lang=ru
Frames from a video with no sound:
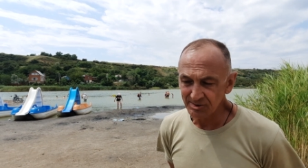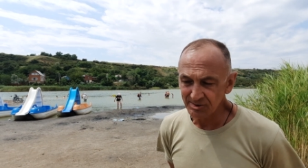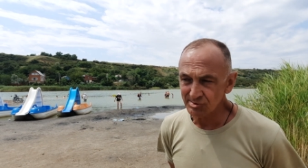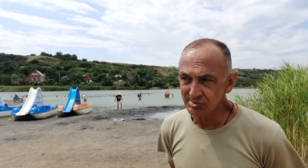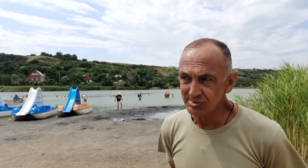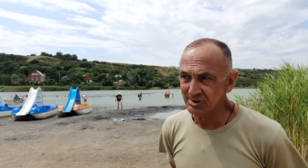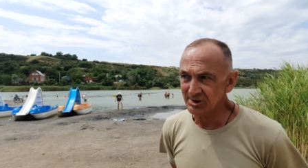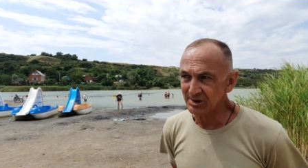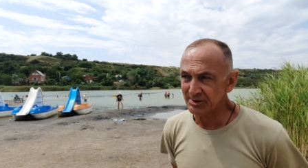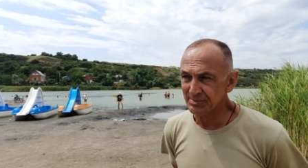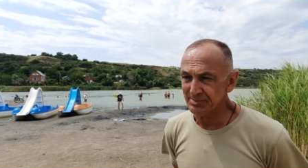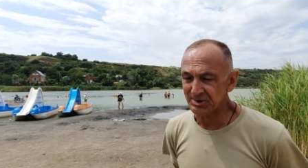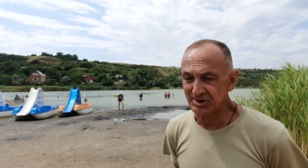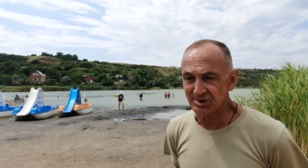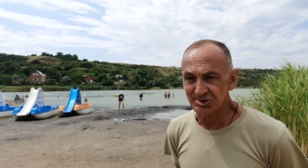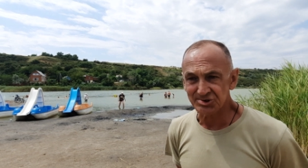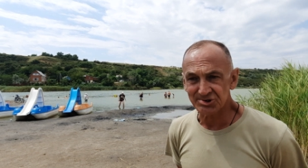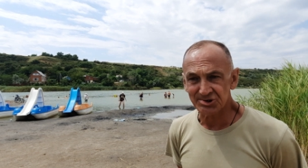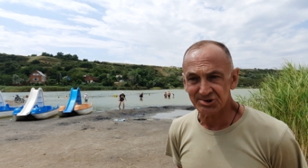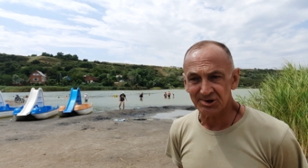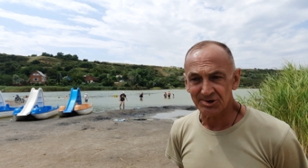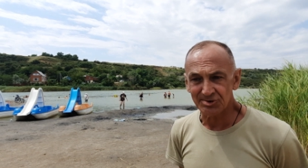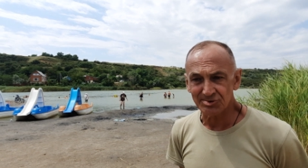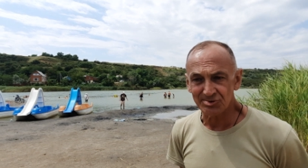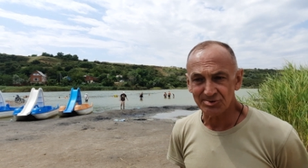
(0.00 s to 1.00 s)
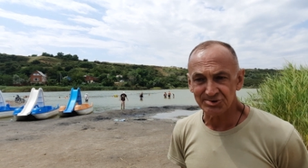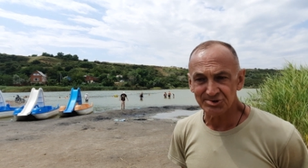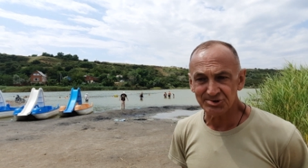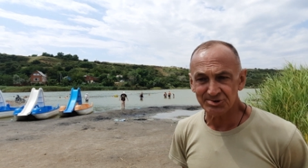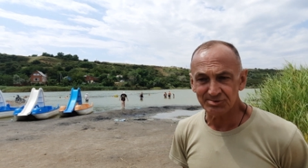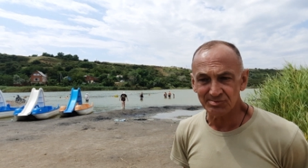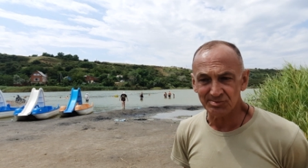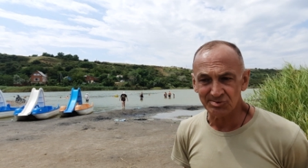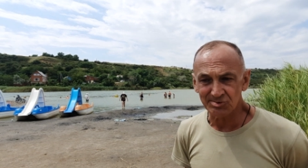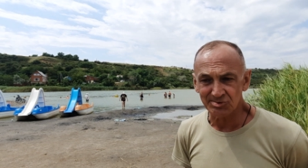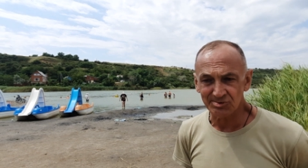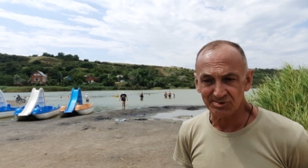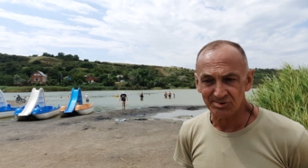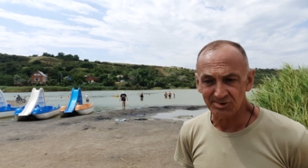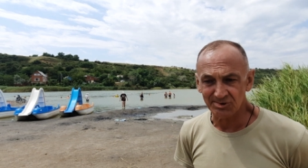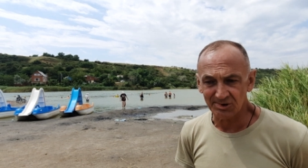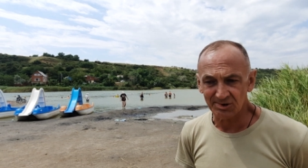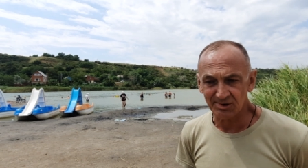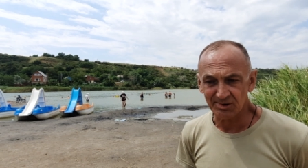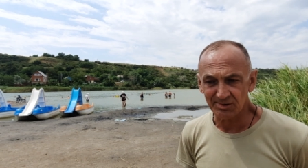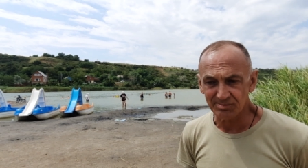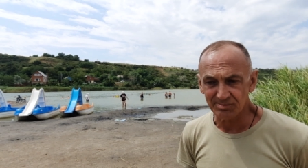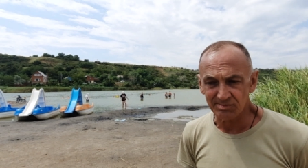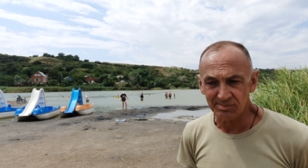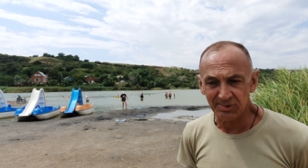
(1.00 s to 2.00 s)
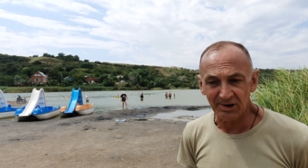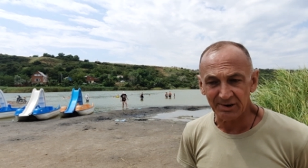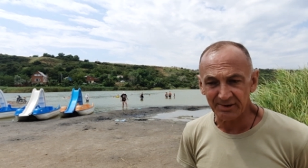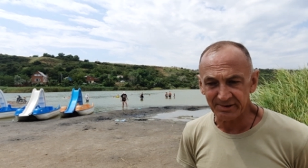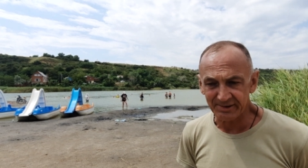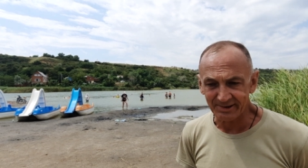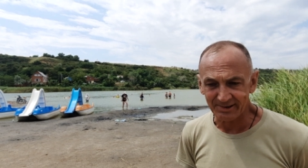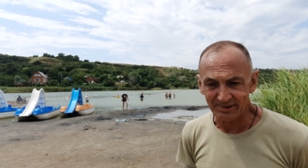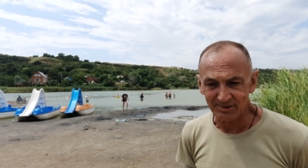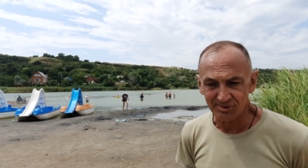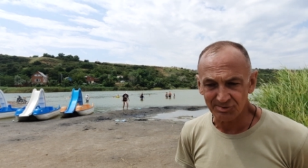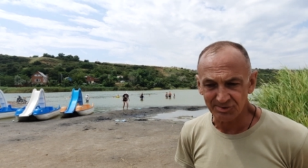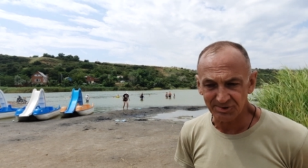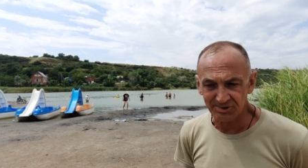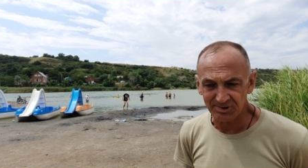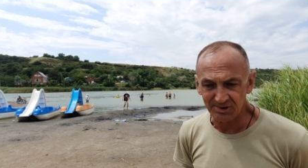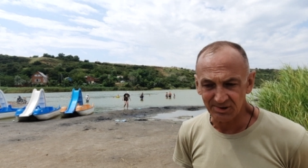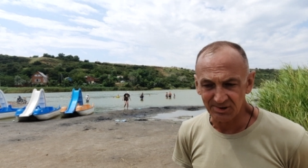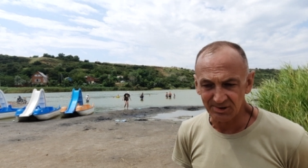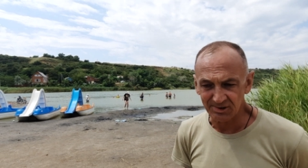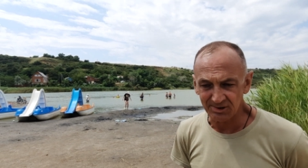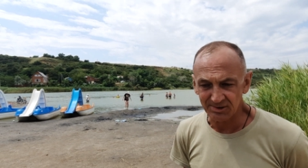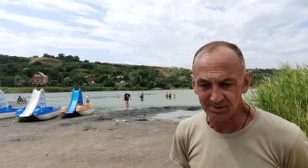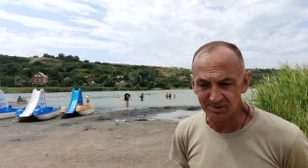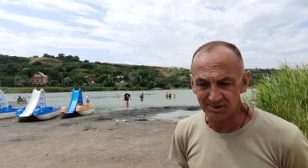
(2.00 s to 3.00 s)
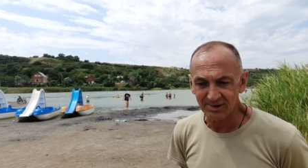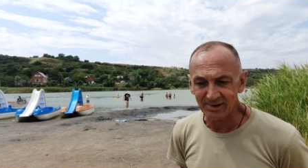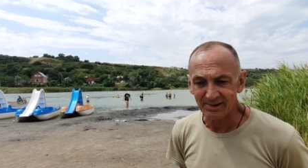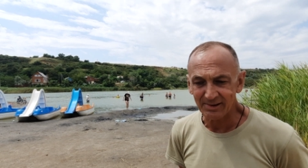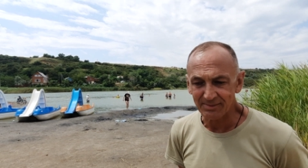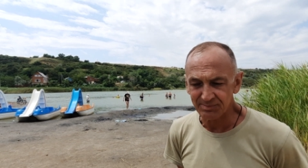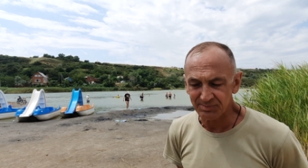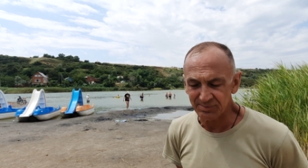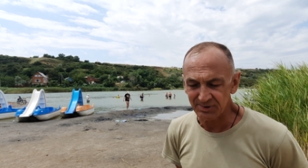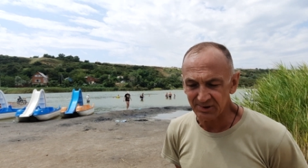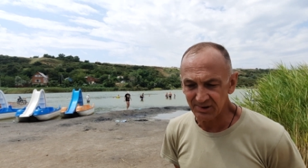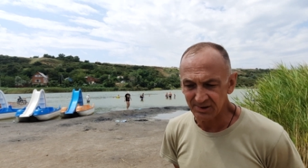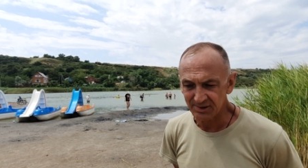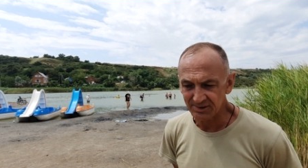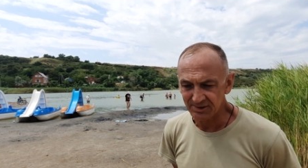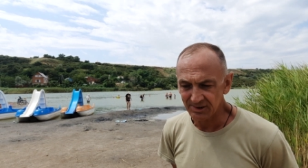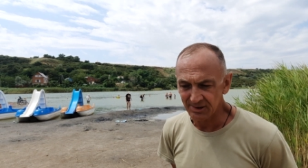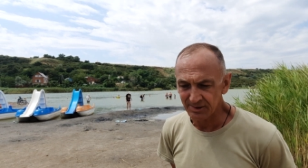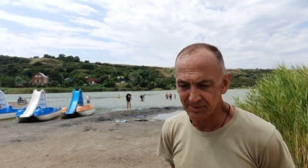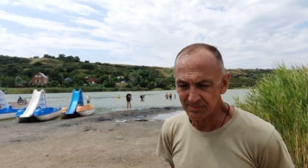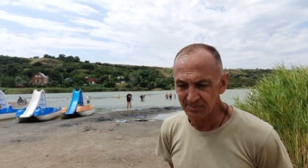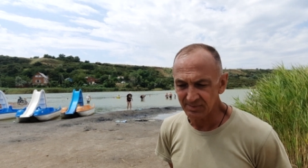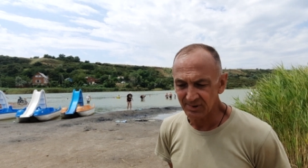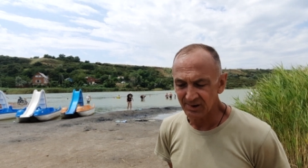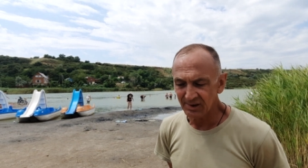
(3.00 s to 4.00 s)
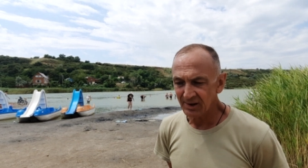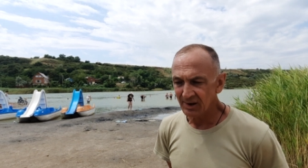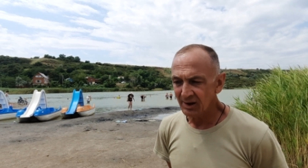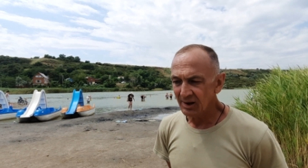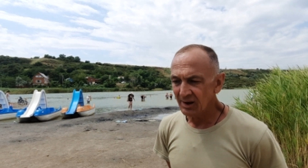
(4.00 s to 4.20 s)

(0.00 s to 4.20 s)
куда приезжают очень много больных людей диабетом,